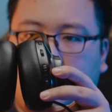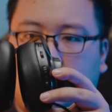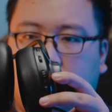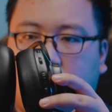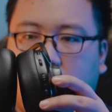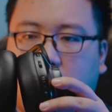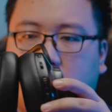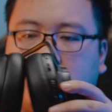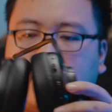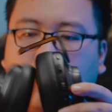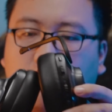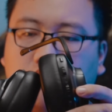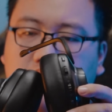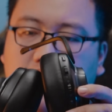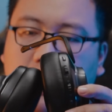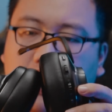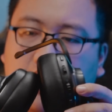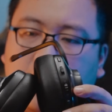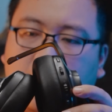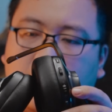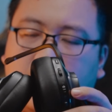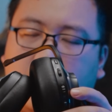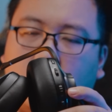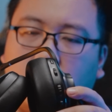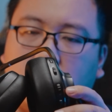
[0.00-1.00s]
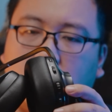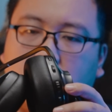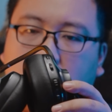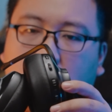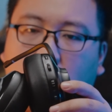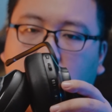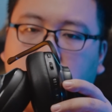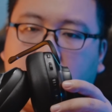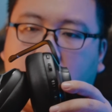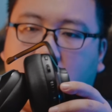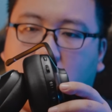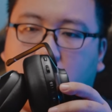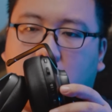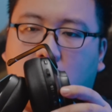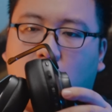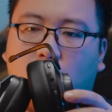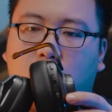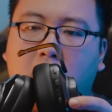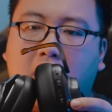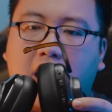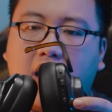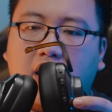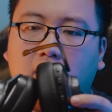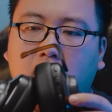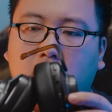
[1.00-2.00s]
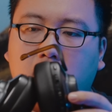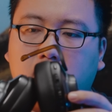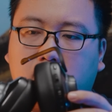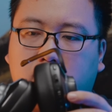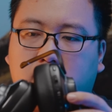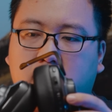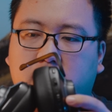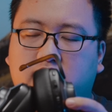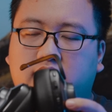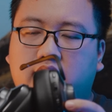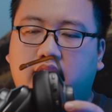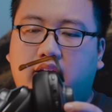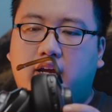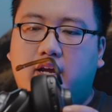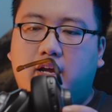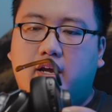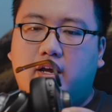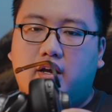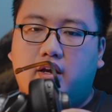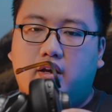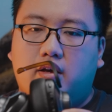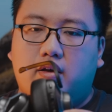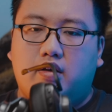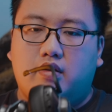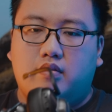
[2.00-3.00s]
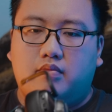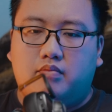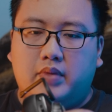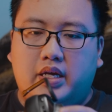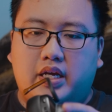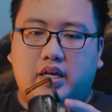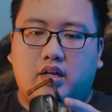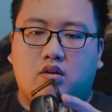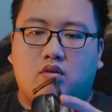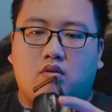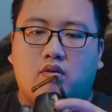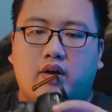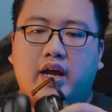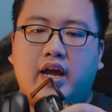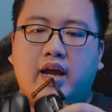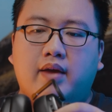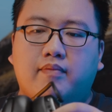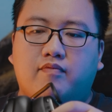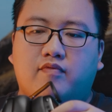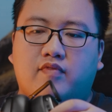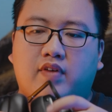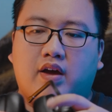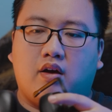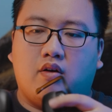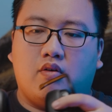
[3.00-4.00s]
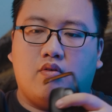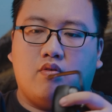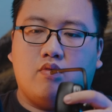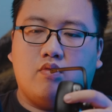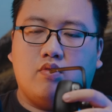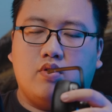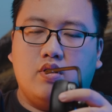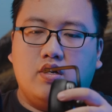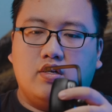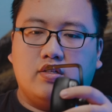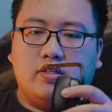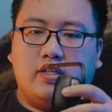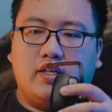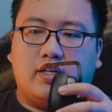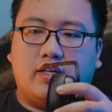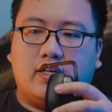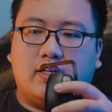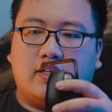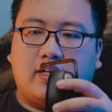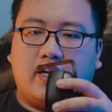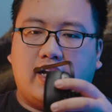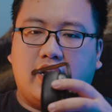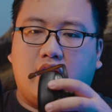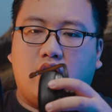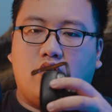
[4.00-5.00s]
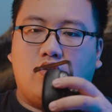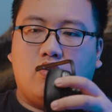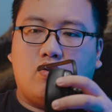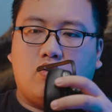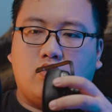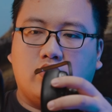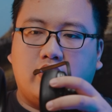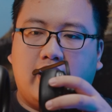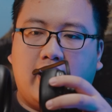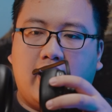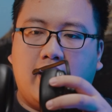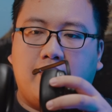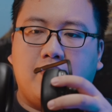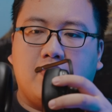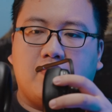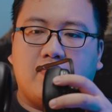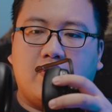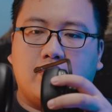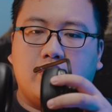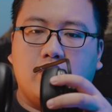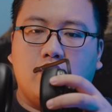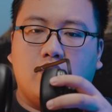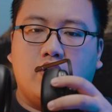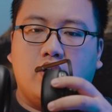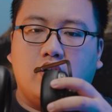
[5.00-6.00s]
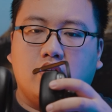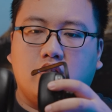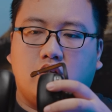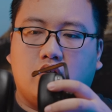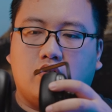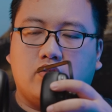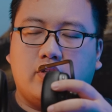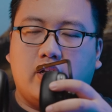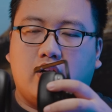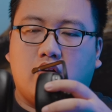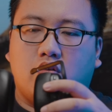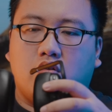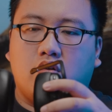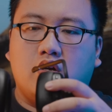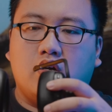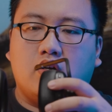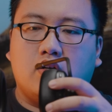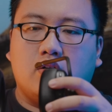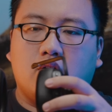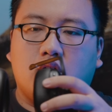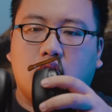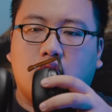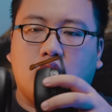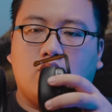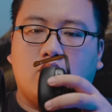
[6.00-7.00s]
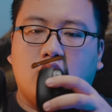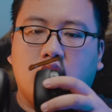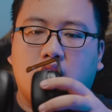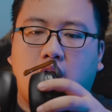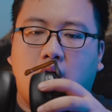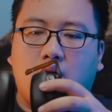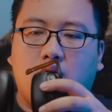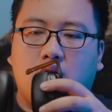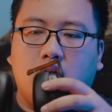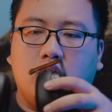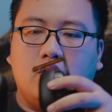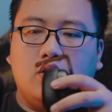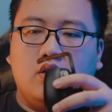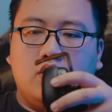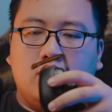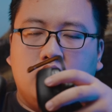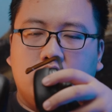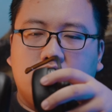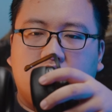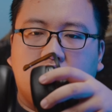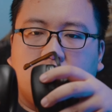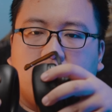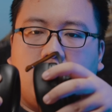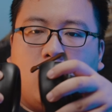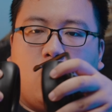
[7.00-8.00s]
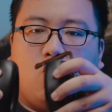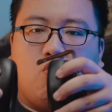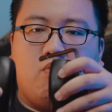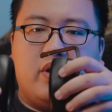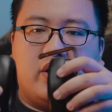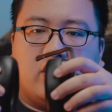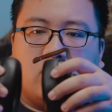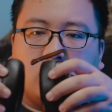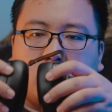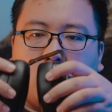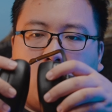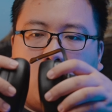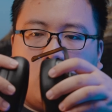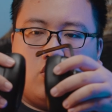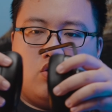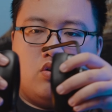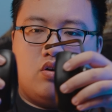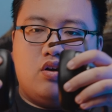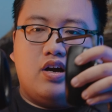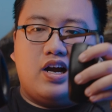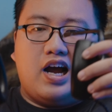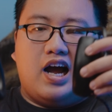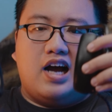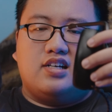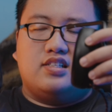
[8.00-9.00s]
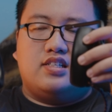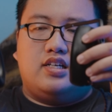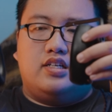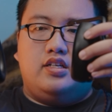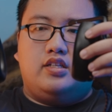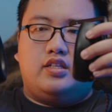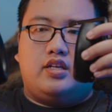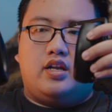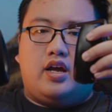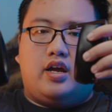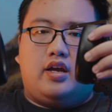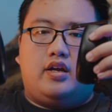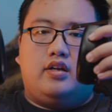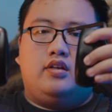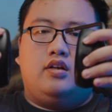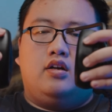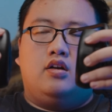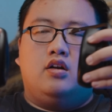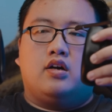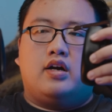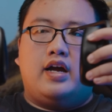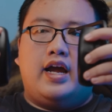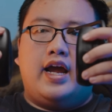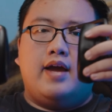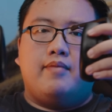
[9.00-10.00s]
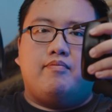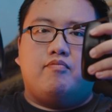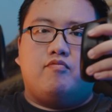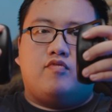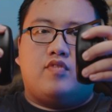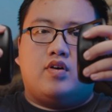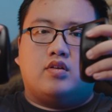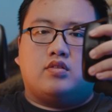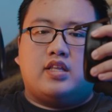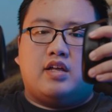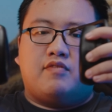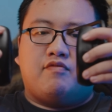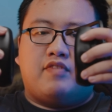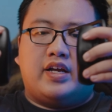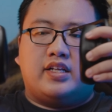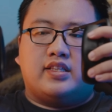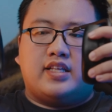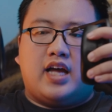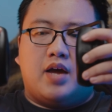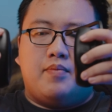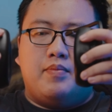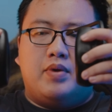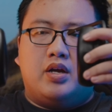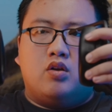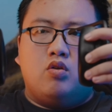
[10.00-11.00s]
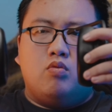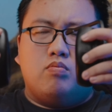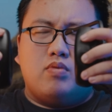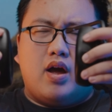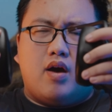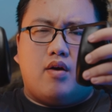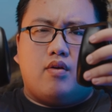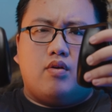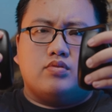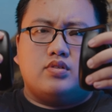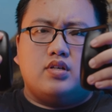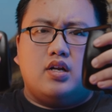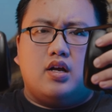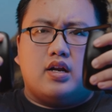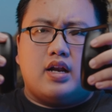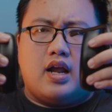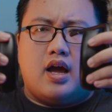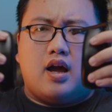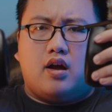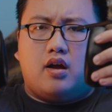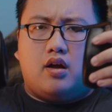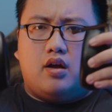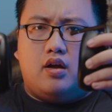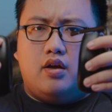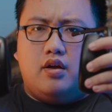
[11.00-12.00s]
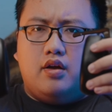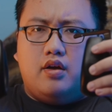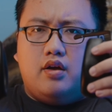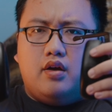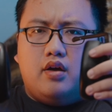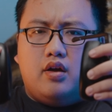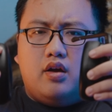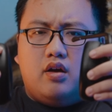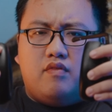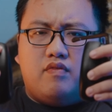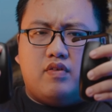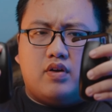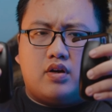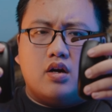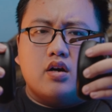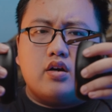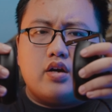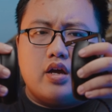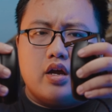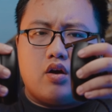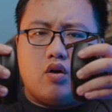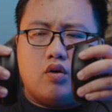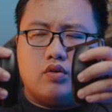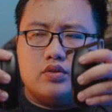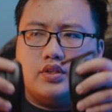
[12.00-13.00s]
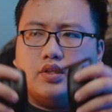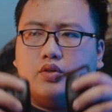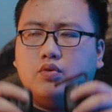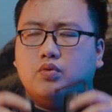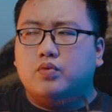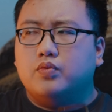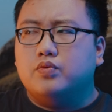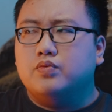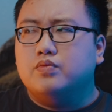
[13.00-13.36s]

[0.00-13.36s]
thì rõ ràng là nếu như mà ông nào mà đầu bé hơn thì sẽ bị nó ép vào, thì cái này nó có thể ép được vào nhiều hơn thì có thể nó đỡ, nó đỡ đau hơn. Chứ đầu mình nó to, nó cứ căng ra như thế này nên lực ép vào vành tai mình lúc nào nó cũng rất là nặng và cực kỳ khó chịu.